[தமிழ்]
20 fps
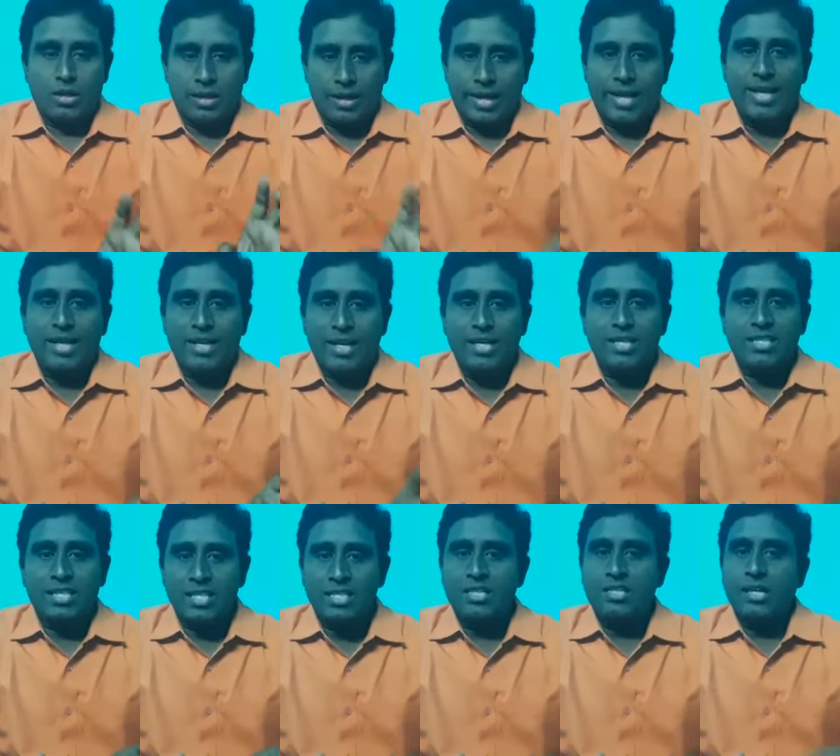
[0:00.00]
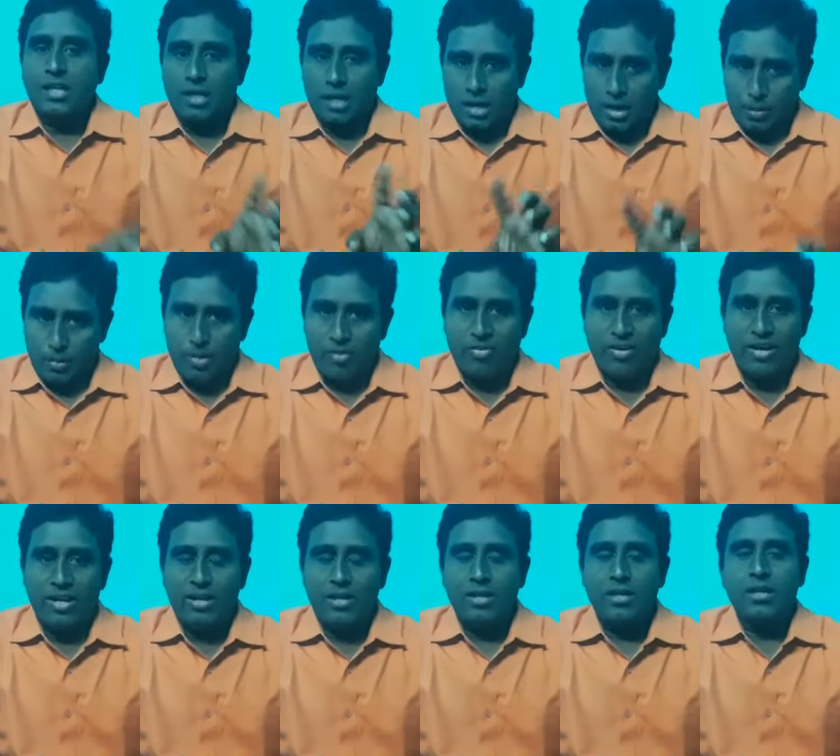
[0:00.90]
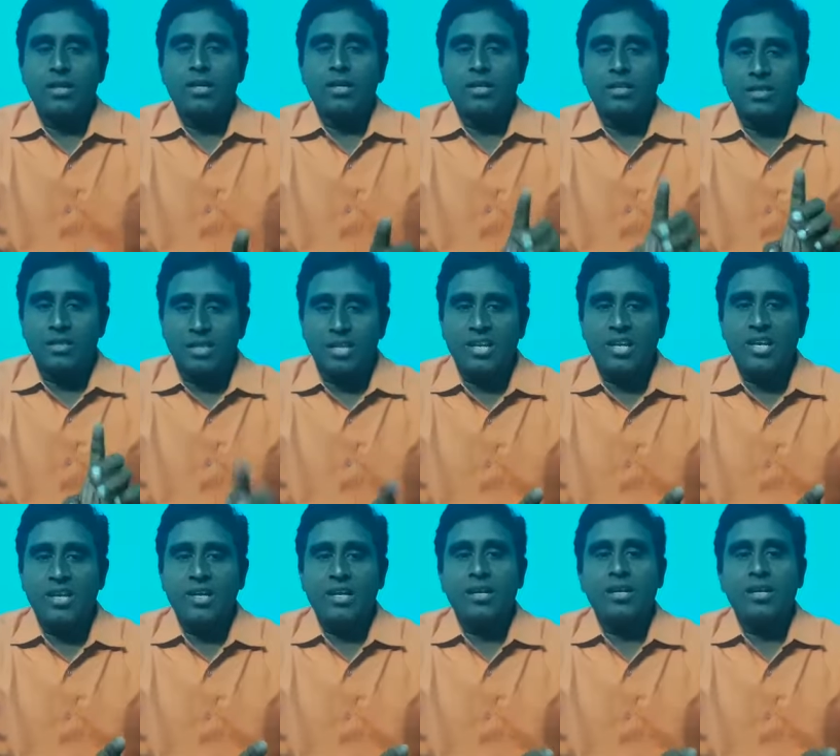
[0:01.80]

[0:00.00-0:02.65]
நைன் எயிட் சிக்ஸ் டபுள் ஃபைவ் த்ரீ